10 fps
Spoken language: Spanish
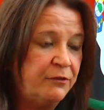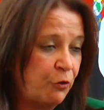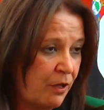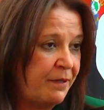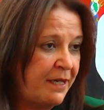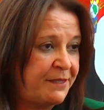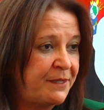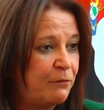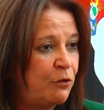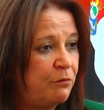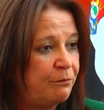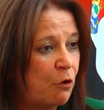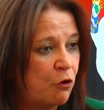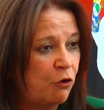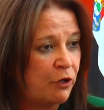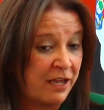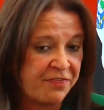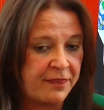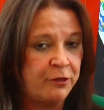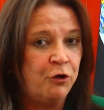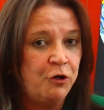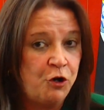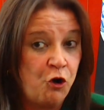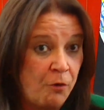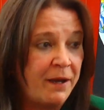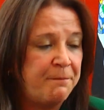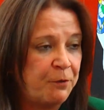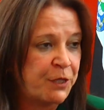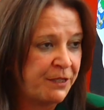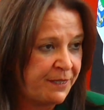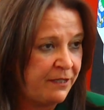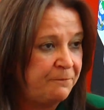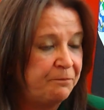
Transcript: Todavía estamos un poco organizando lo más importante